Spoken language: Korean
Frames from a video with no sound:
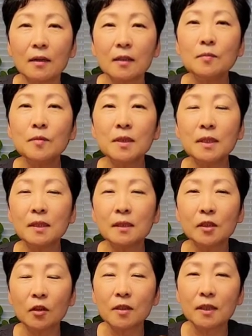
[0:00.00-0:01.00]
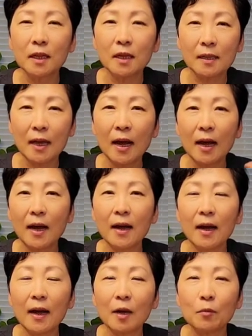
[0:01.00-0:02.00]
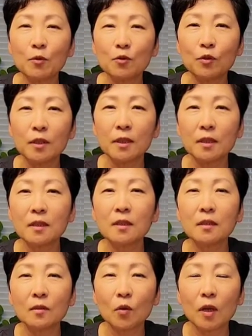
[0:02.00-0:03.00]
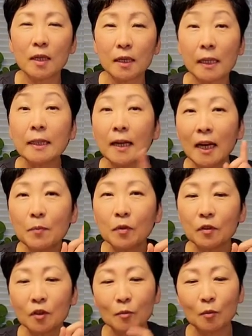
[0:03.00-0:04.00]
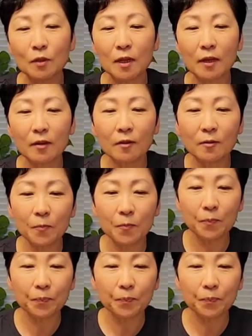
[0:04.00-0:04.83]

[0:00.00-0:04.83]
음식을 전체를 다 알아볼 수 있는 노래인데 일단 한번 들어보세요.